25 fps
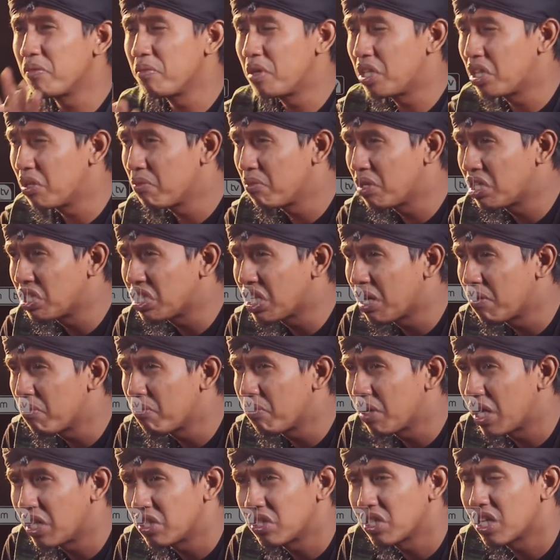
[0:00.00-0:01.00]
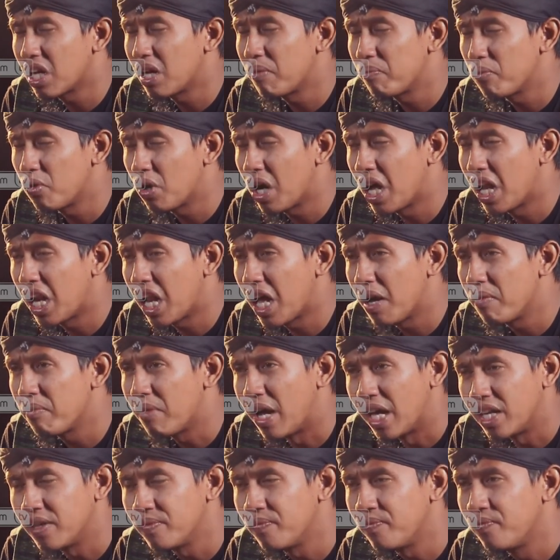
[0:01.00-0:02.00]
teman-teman sampean sekampung
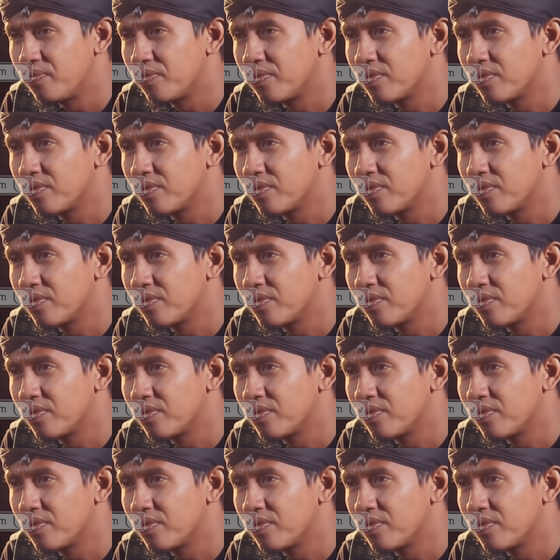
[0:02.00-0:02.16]
halaman.